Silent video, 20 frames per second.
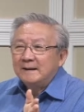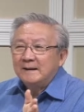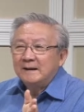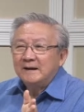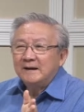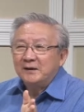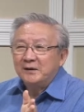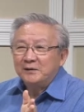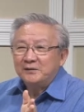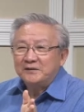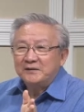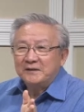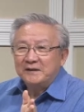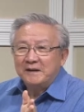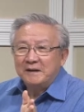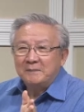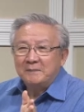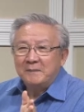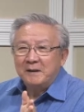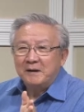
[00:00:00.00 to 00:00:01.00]
跟猴子、
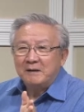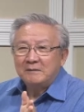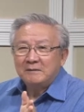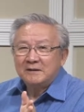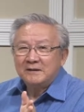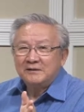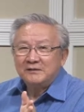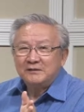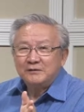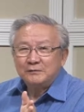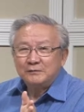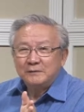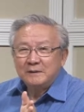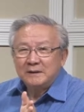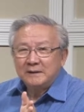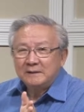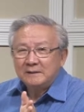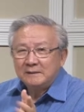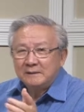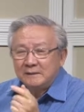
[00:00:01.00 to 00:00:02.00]
跟猫、跟猪
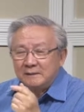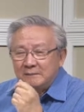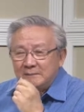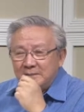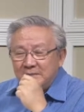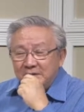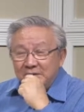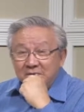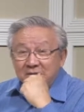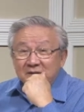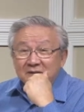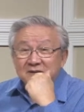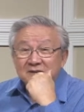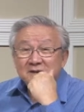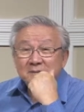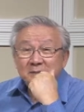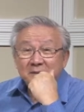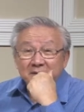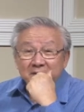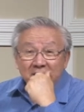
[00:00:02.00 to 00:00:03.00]
呢，没有
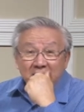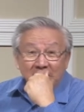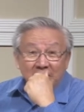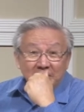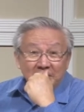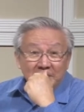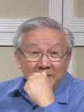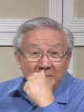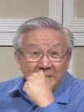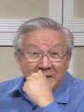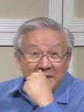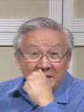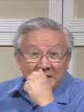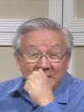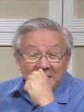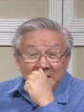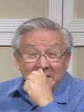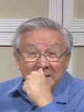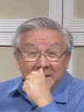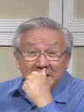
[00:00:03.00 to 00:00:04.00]
基本上的分别，
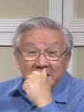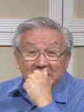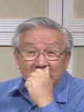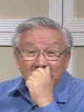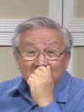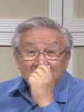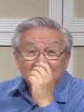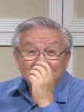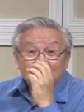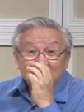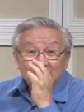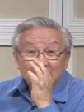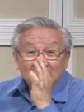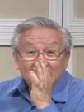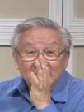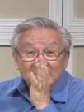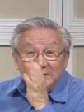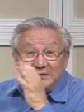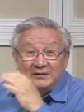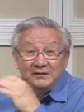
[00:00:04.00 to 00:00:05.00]

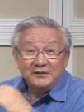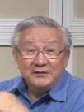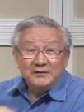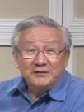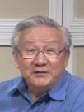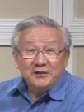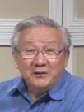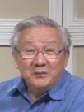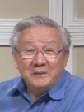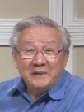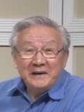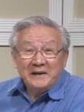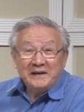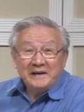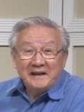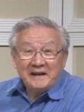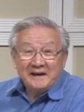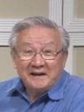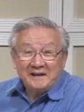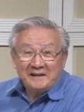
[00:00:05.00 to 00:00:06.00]
只是聪明一
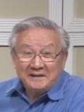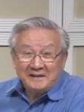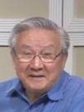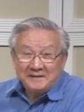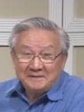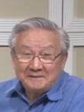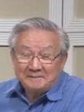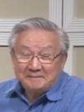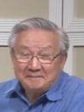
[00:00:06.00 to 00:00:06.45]
点而已。